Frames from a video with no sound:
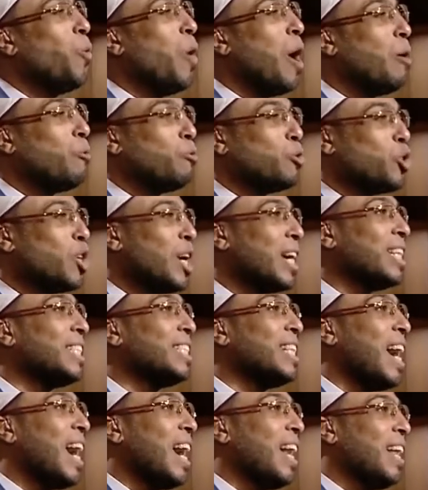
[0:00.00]

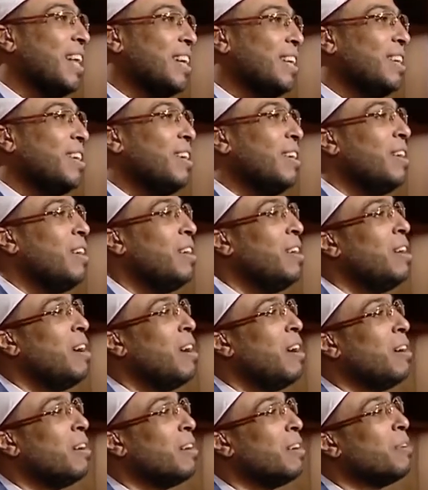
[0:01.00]
واوشكت على
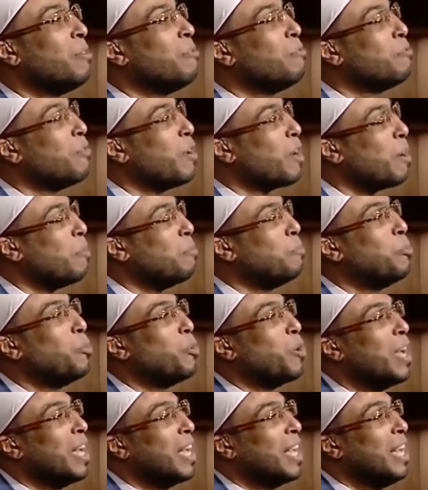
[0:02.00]
الانهيار
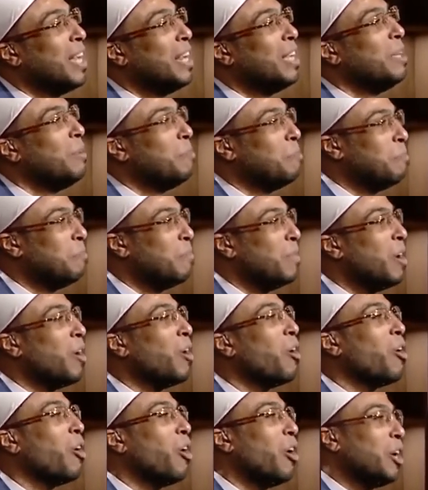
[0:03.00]
فربك كريم
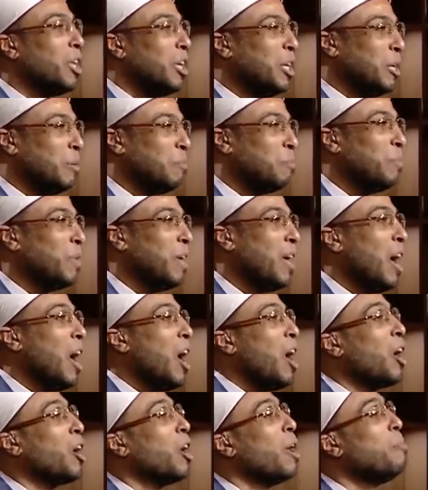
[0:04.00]
قريب
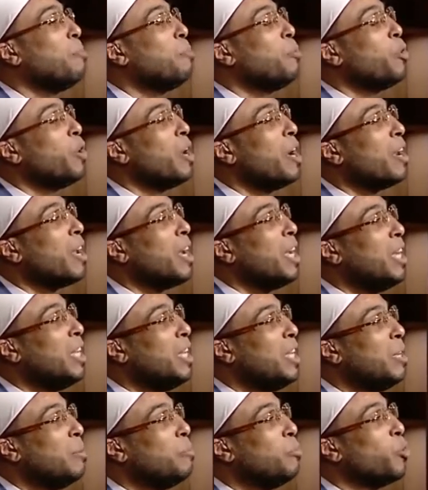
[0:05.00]
ربك
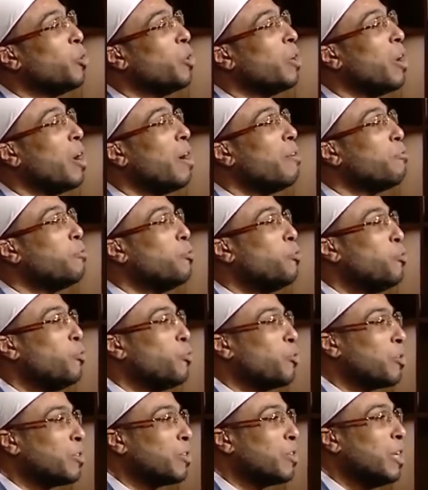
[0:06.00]
رحيم
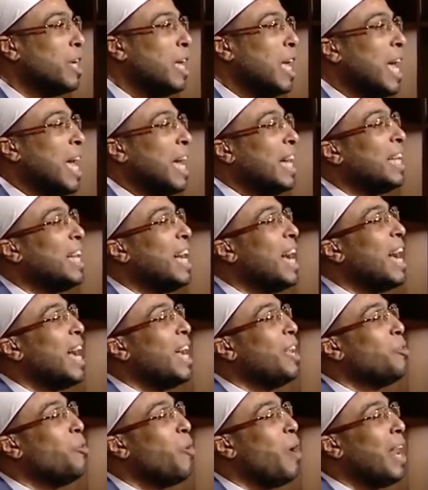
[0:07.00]
غفور يا
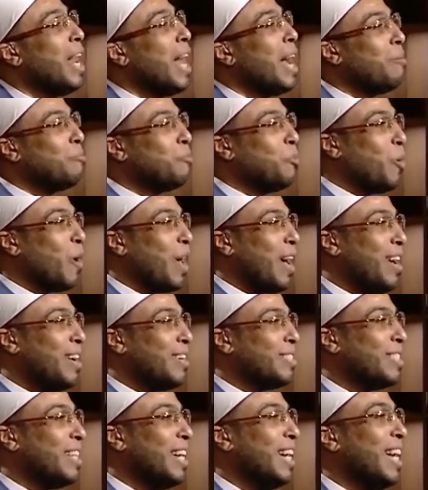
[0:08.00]
ايها العبد
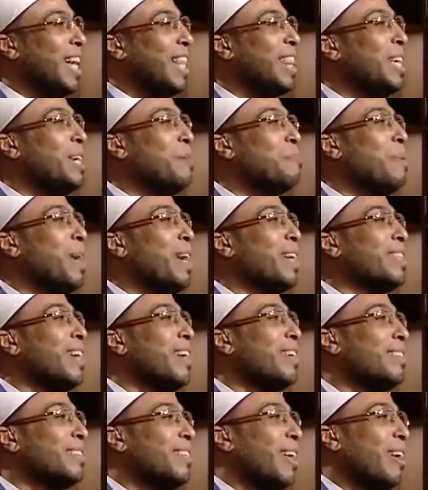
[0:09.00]
العاصي الذي
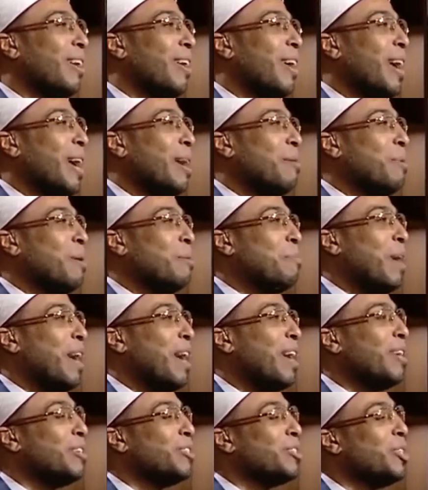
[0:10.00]
بادرت الله
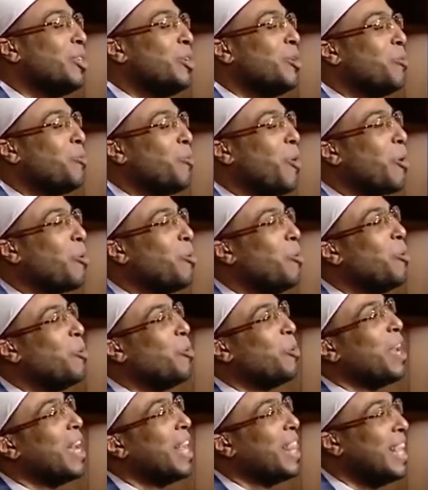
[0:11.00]
بالمعاصي
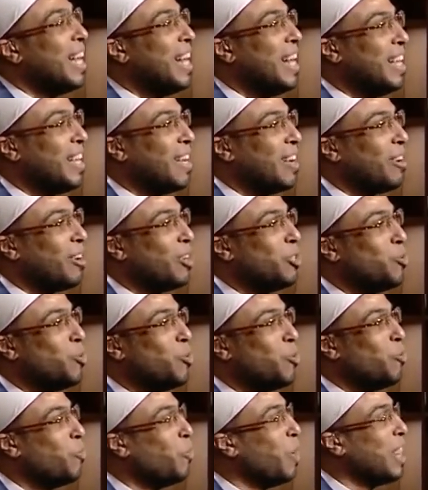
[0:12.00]
وكلنا ذلك
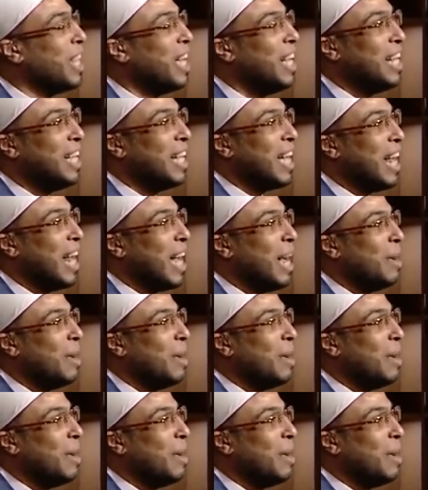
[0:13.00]
الرجل وذلك